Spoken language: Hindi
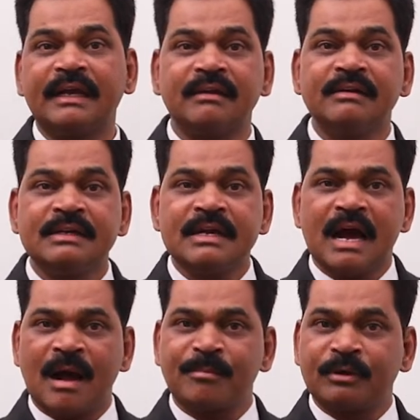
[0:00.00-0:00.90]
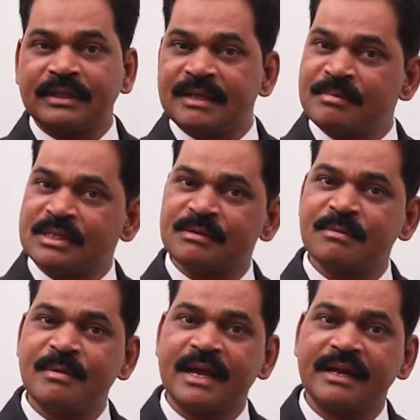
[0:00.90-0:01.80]
एक आपको रिदम भी समझ
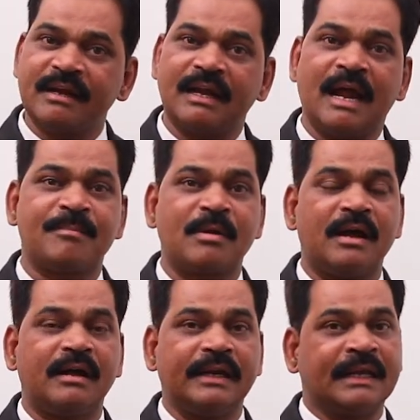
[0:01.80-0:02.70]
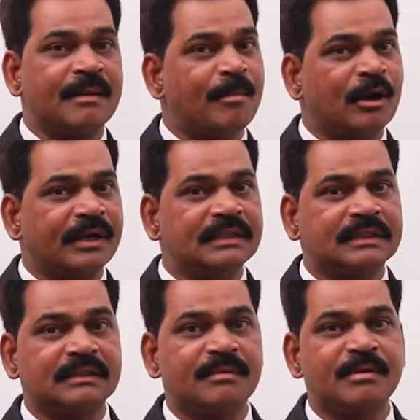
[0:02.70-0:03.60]
में आएगा आपका एक
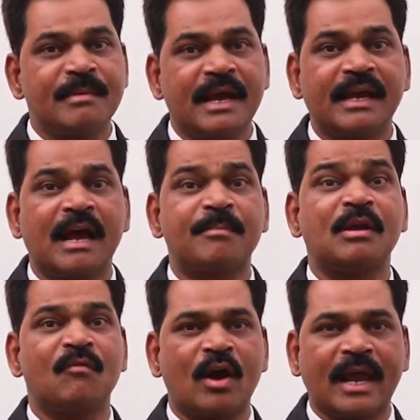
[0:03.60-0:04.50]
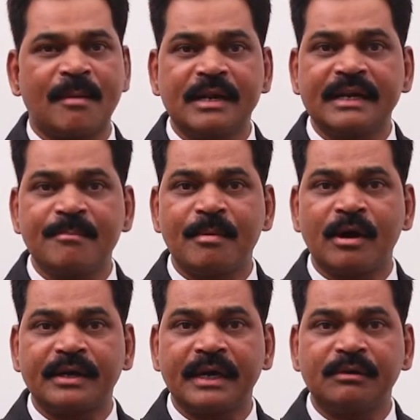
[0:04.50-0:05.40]
इम्पॉर्टेंस समझ में आएगा आपकी वोकेबलरी
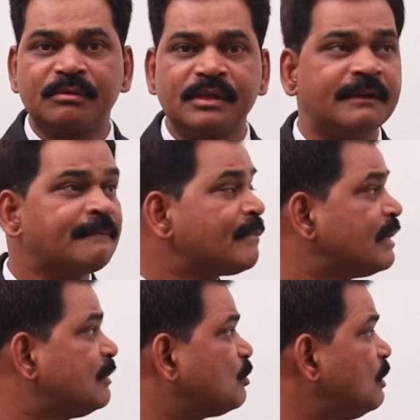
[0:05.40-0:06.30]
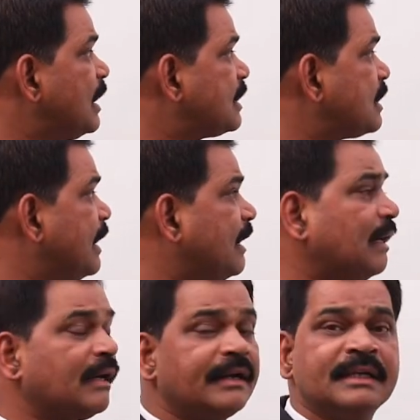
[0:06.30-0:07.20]
इंपॉर्टेंट होगी सो लिसनिंग
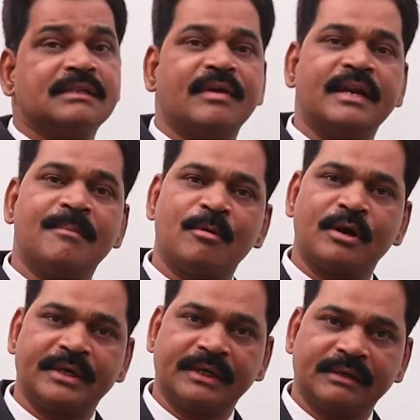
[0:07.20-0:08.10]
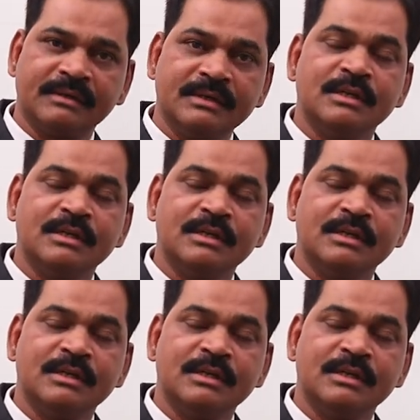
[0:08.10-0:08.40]
इज वेरी इंपॉर्टेंट